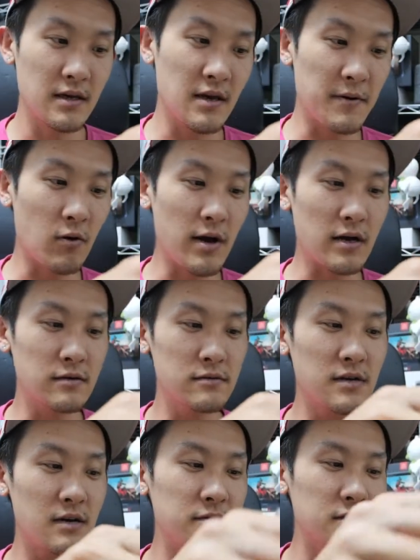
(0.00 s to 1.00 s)
やっぱ
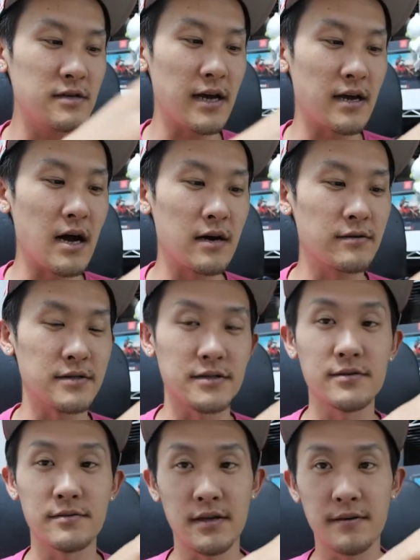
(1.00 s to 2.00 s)
500g ぐらい軽いんで
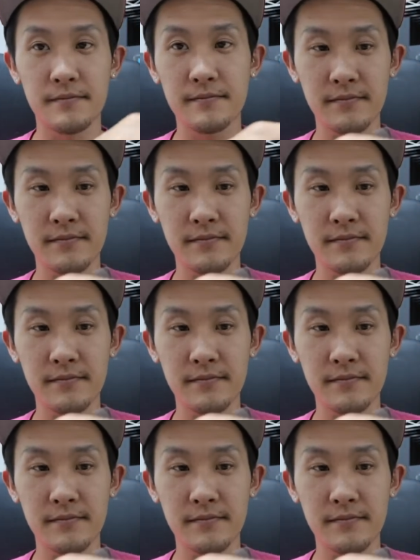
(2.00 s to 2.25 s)
すよね。